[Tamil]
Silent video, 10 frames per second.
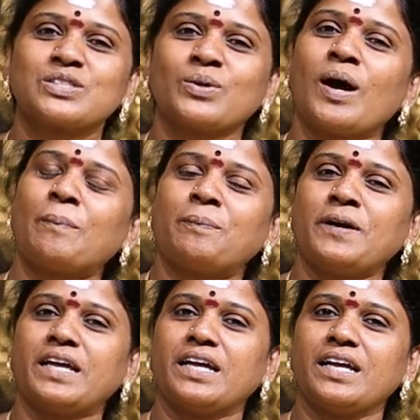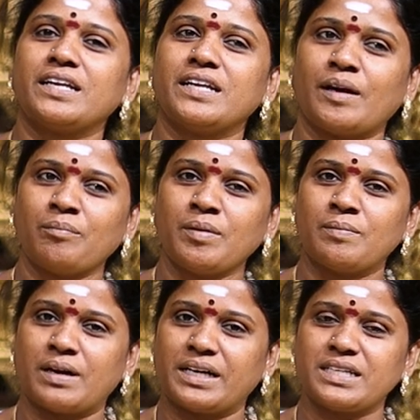ஸோ அப்படி நம்ம
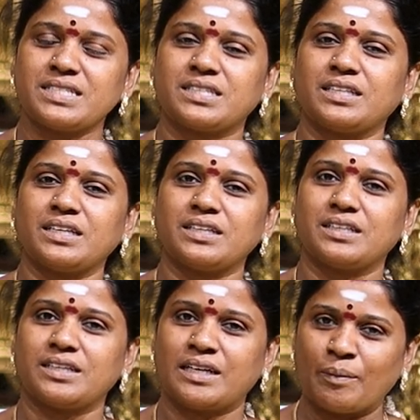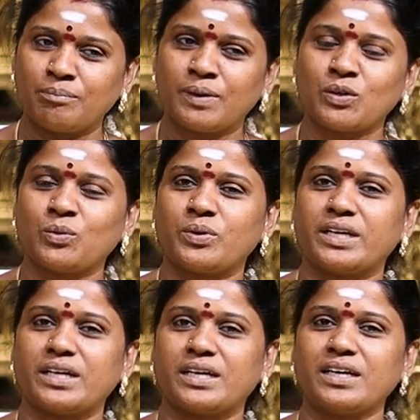மனசு
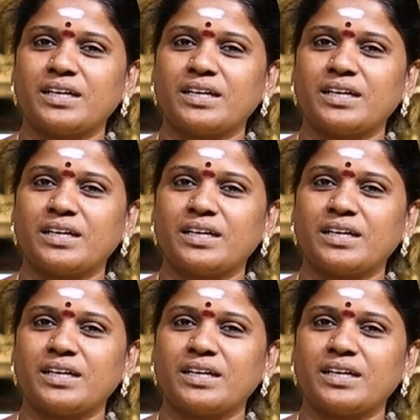நம்பக்கூடிய